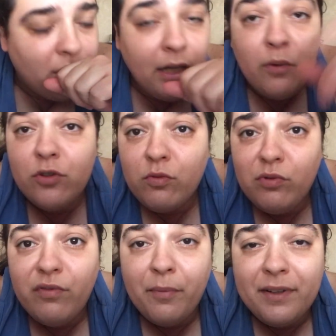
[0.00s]
a questo
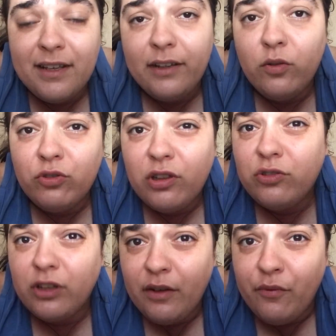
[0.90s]
punto mi fa pensare che oltre a
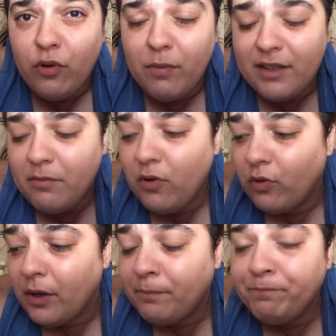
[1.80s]
non stare in forma
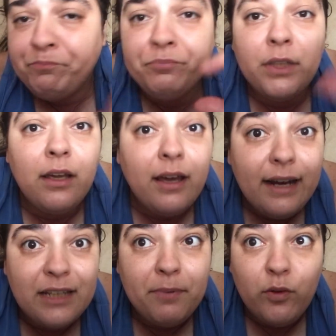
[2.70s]
Simeone
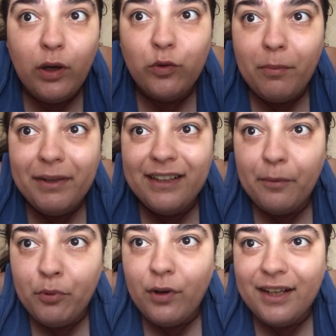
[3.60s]
la spadura attualmente dà
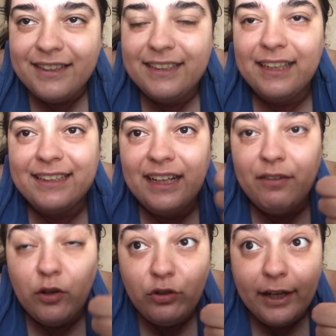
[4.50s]
più garanzie sia a
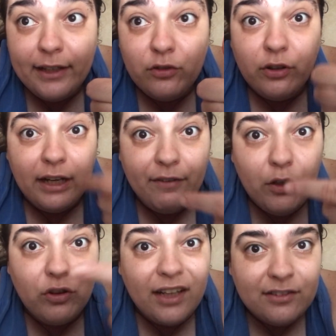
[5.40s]
livello tecnico che a
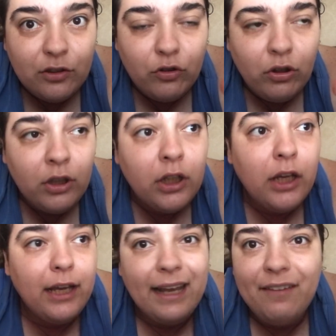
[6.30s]
livello tattico
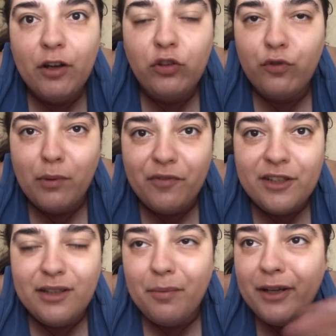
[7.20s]
e a livello di forma
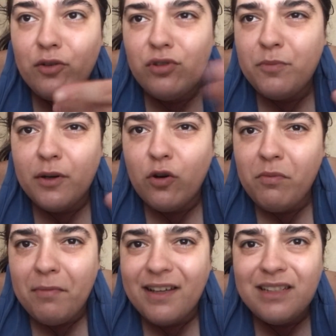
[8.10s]
fisica, perché non ti spiego
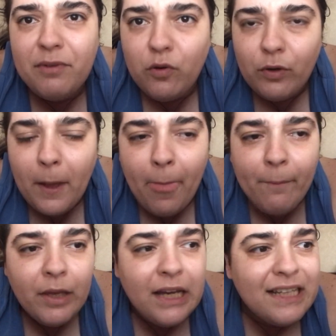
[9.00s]
come mai Simeone
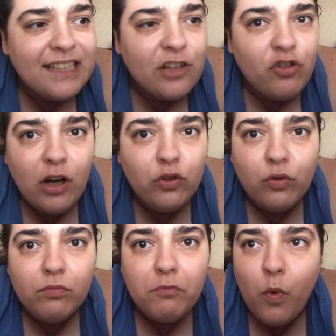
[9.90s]
sta
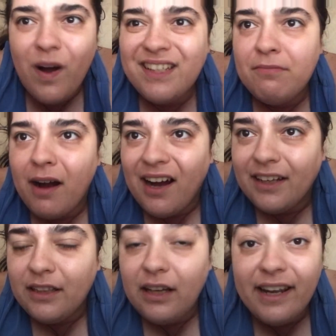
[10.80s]
giocando quasi
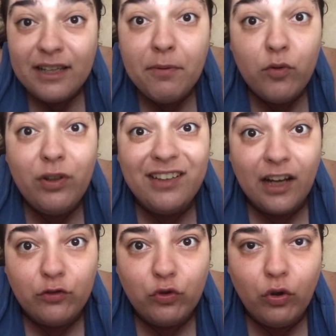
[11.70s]
mai e Raspadori
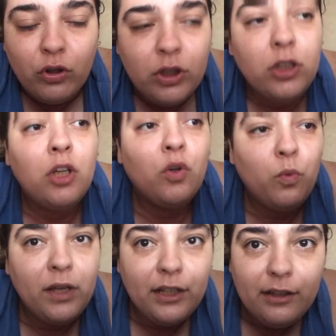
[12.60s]
tanto.
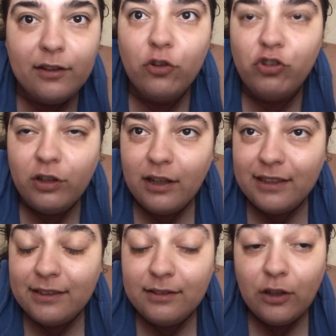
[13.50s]
Quindi se non
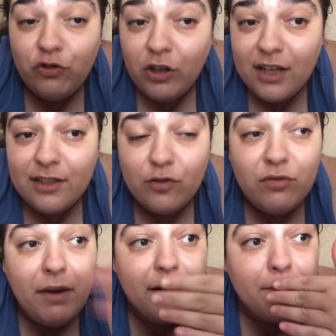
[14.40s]
giocassi, se non giocassi
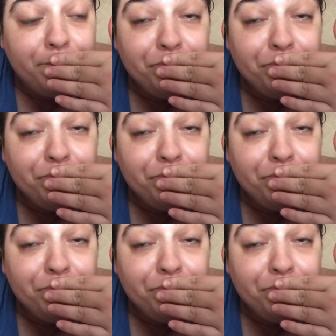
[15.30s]
Otimen,